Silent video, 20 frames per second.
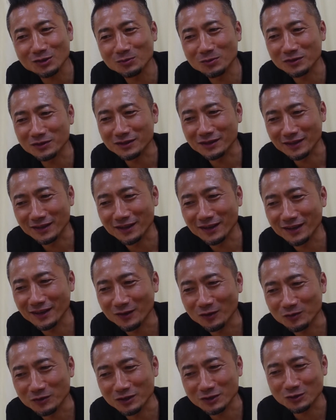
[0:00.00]
と思ってね
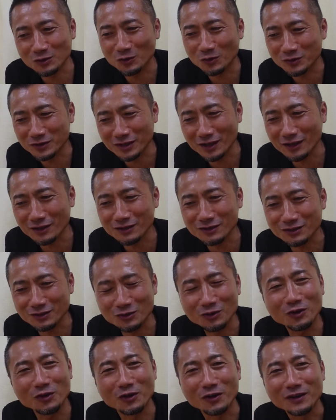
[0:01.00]
でそのチャンス
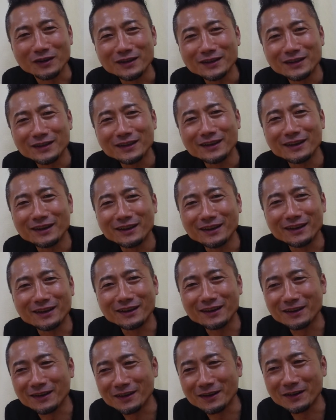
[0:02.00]
を、
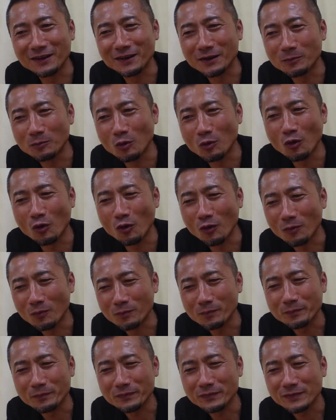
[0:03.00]
えー、も
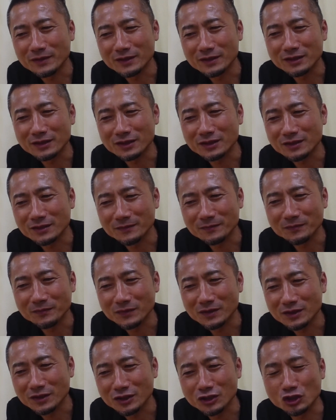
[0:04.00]

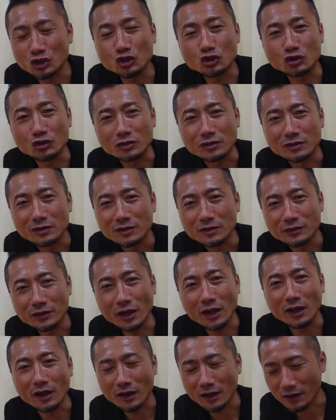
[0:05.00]
う気づく
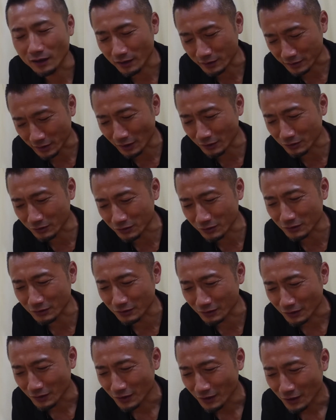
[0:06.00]
ね、え
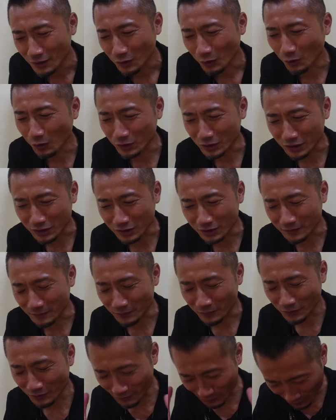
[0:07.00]
チャンスを
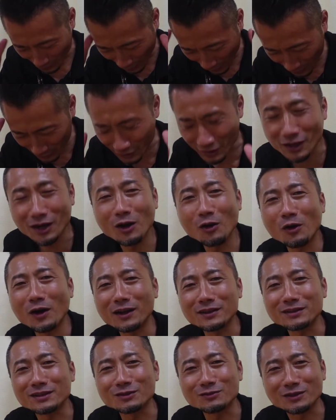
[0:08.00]
アンテナを
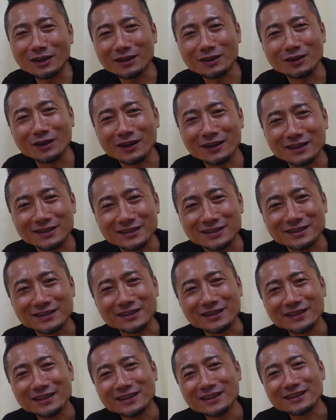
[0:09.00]
張ってるだけの話
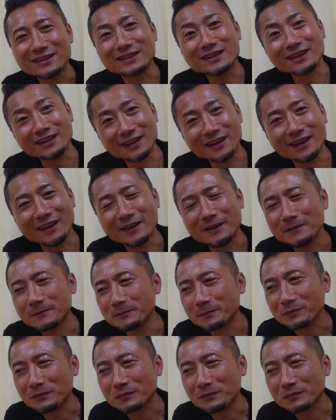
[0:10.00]
でね